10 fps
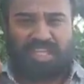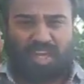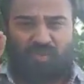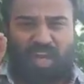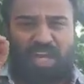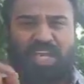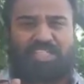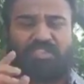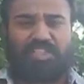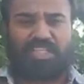
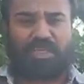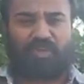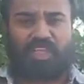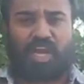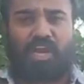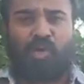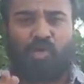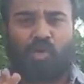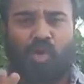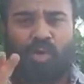సర్వనాశనం చేసే విధంగా
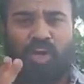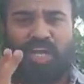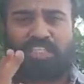రెండు